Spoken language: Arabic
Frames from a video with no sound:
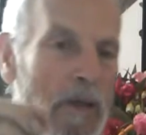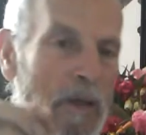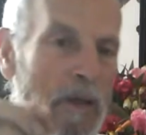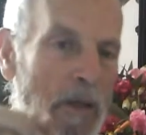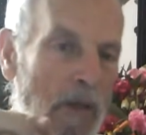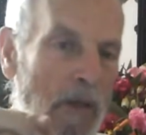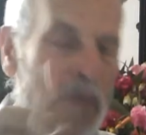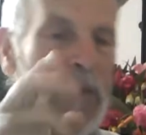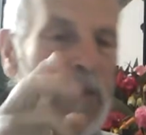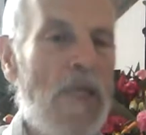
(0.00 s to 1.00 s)

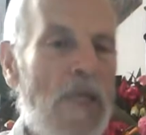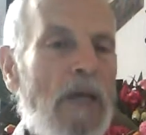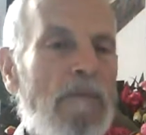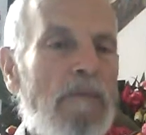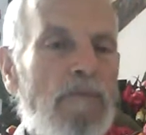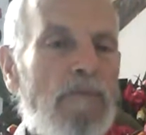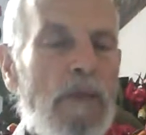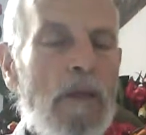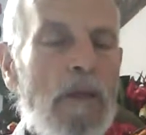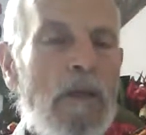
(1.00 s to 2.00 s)
الغضب الالهي
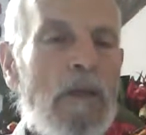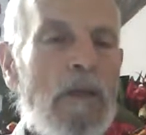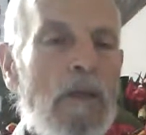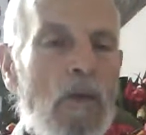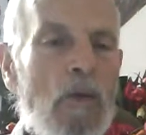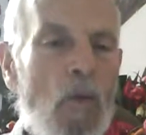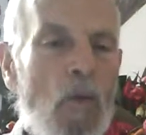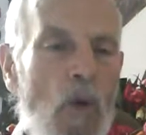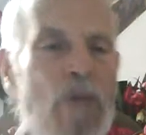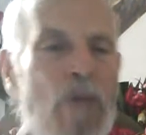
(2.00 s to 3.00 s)

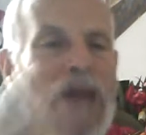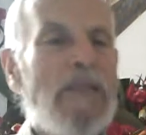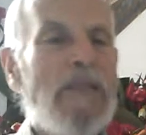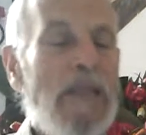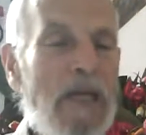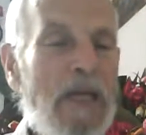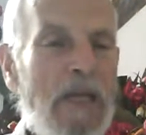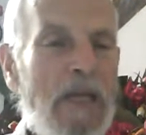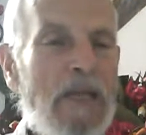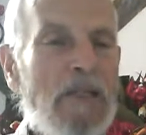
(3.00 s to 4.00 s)
والمال هذاك
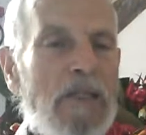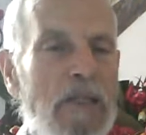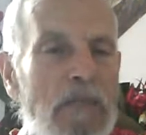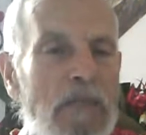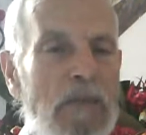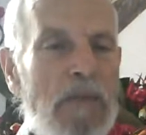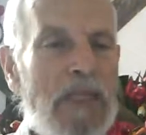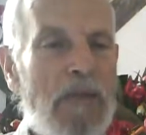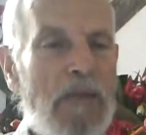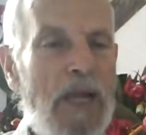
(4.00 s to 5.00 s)
كذلك انت ما
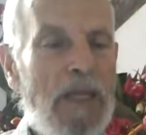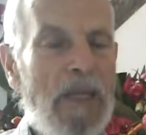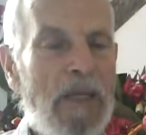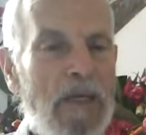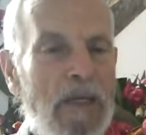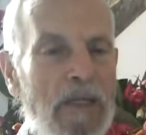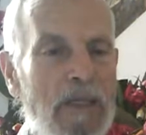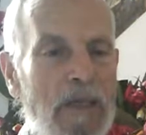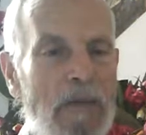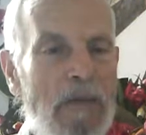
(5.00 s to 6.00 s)
شبعتش بلي عندك
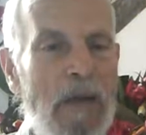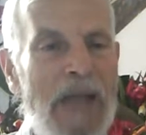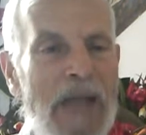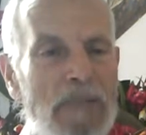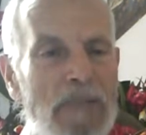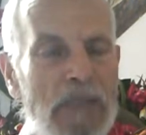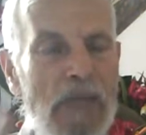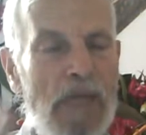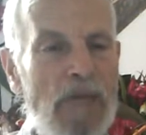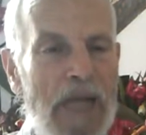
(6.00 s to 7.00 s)
انت ما عادش مش
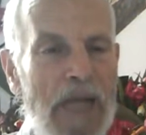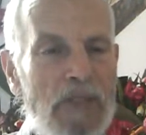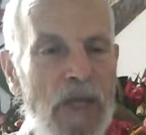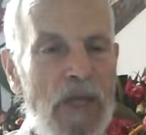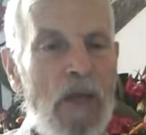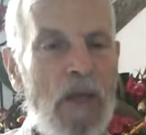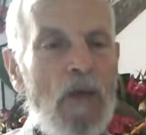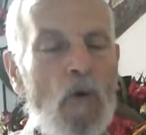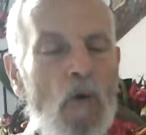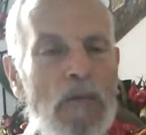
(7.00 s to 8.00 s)
يكفيك حتى شيء
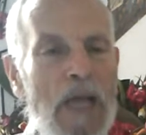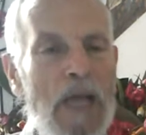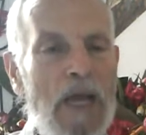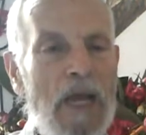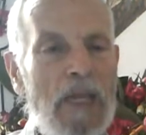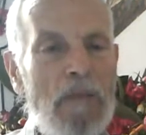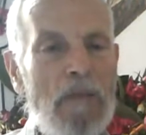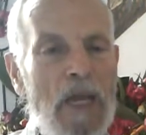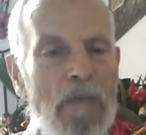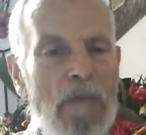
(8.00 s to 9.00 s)
وبالله العظيم
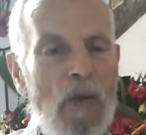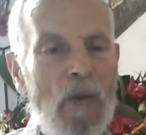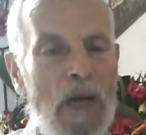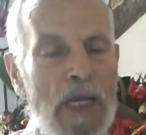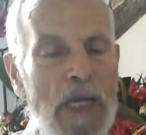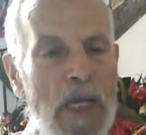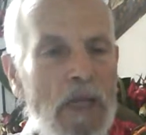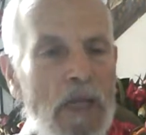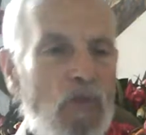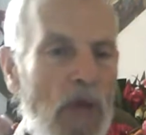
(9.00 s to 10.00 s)
لا يملو عليك
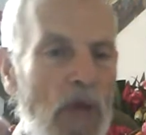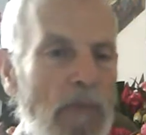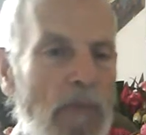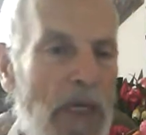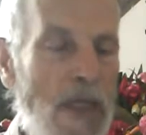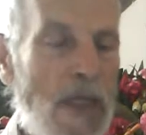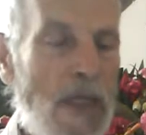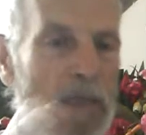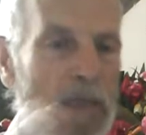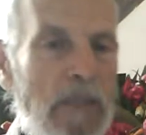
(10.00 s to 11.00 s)
الا التراب حين
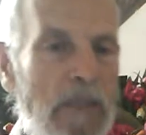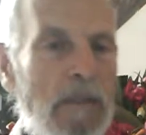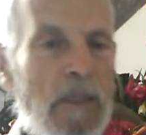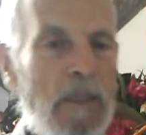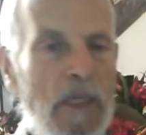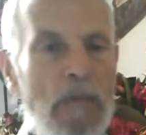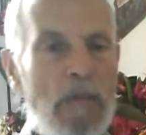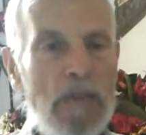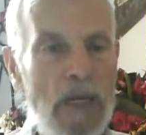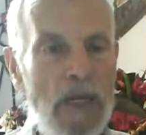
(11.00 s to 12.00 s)
الممات يعني
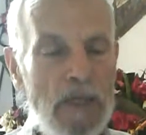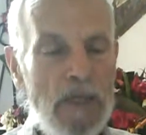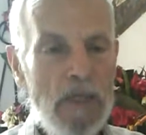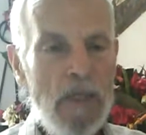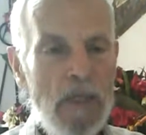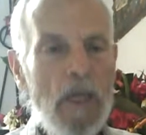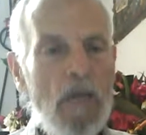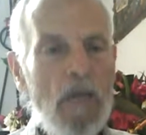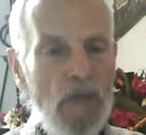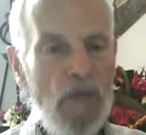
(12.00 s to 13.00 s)
ما تحياش
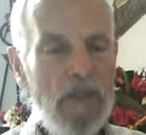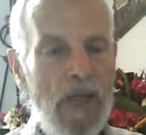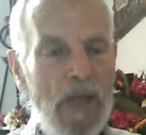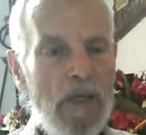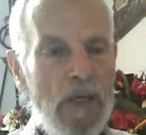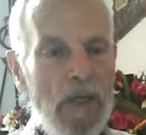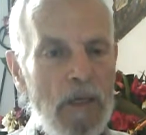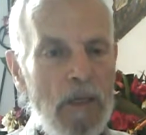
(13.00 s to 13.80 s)
خفلت عن